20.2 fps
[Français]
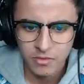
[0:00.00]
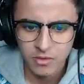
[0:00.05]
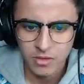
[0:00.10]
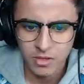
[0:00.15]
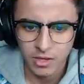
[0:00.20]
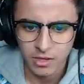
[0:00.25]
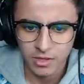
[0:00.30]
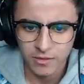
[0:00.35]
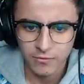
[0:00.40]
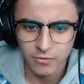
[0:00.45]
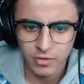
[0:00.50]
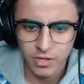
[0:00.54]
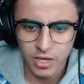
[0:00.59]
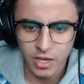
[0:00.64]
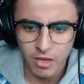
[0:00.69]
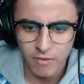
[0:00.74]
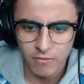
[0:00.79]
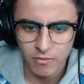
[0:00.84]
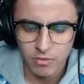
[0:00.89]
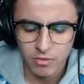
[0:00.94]
Il y a un avion qui
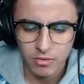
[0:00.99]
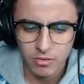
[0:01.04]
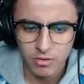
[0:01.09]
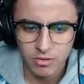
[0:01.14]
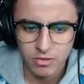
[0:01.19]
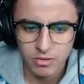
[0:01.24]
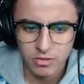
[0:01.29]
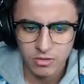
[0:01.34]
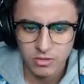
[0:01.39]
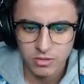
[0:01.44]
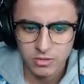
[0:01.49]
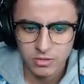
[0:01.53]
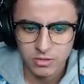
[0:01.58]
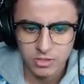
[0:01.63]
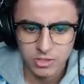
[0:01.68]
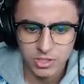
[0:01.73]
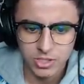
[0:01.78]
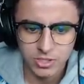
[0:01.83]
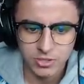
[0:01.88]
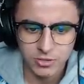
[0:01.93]
arrive.
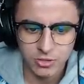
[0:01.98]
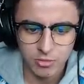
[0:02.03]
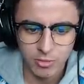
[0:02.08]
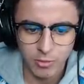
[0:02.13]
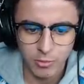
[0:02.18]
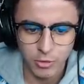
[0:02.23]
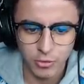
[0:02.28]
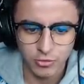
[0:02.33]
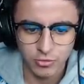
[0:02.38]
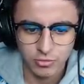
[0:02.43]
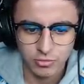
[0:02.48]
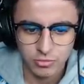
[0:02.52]
Je t'attends, Mamo.